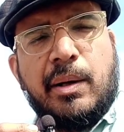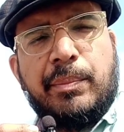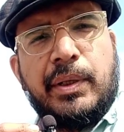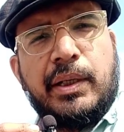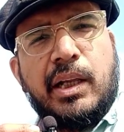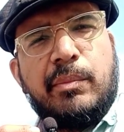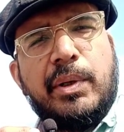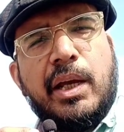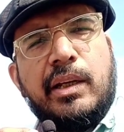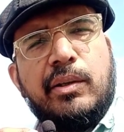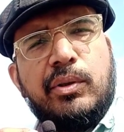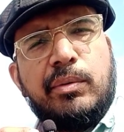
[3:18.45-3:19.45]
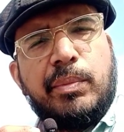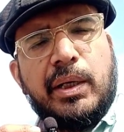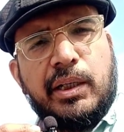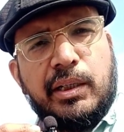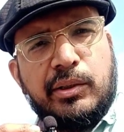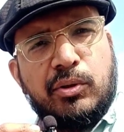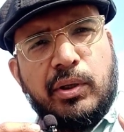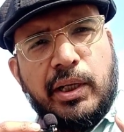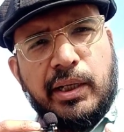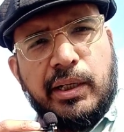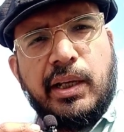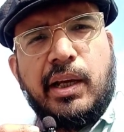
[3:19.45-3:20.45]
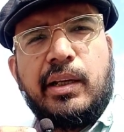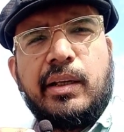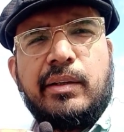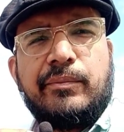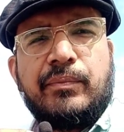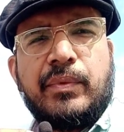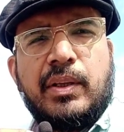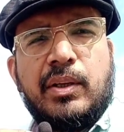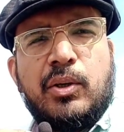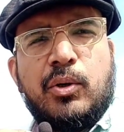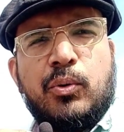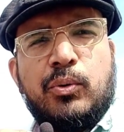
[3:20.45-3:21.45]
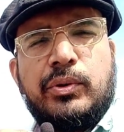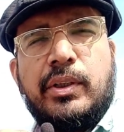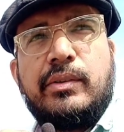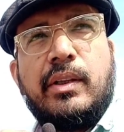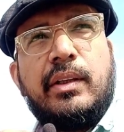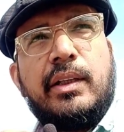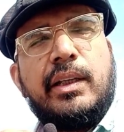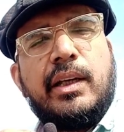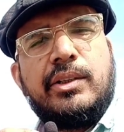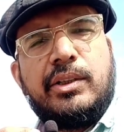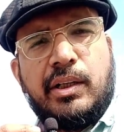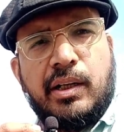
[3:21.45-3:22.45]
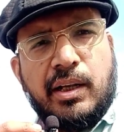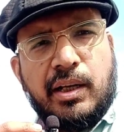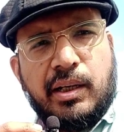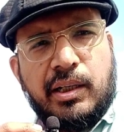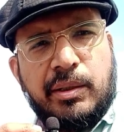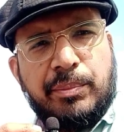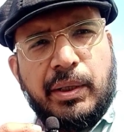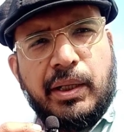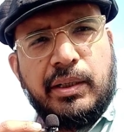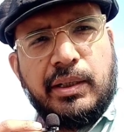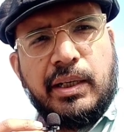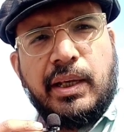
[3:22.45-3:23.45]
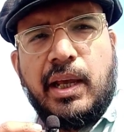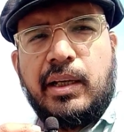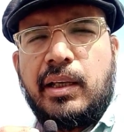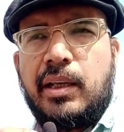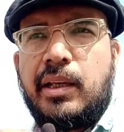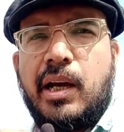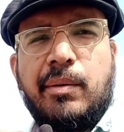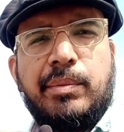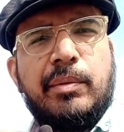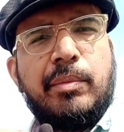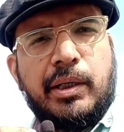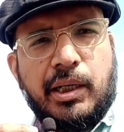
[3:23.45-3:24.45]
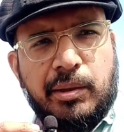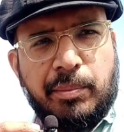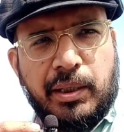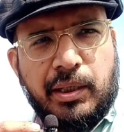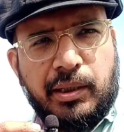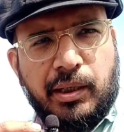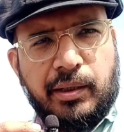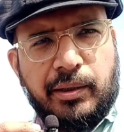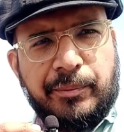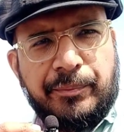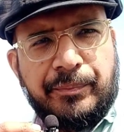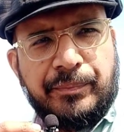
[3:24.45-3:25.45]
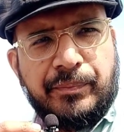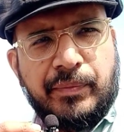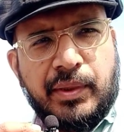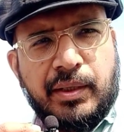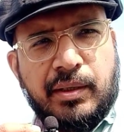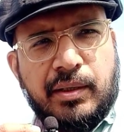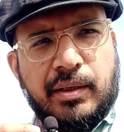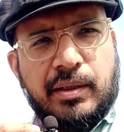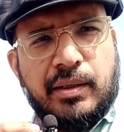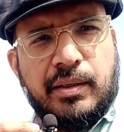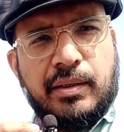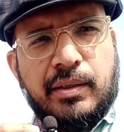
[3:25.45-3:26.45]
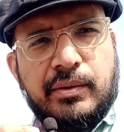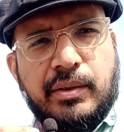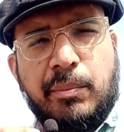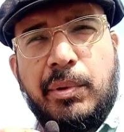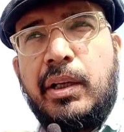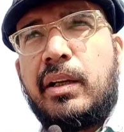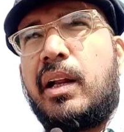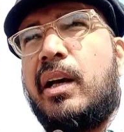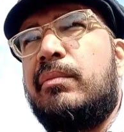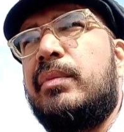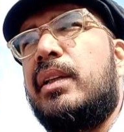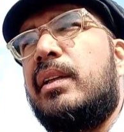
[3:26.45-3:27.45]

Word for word: अपने घर ब्याई हुई बेटी जो ले के आए हैं उसकी ज़िंदगी अजीरन ना करनी पड़े ये कह के कि आपने बेटा ही पैदा करना है सामिन कराम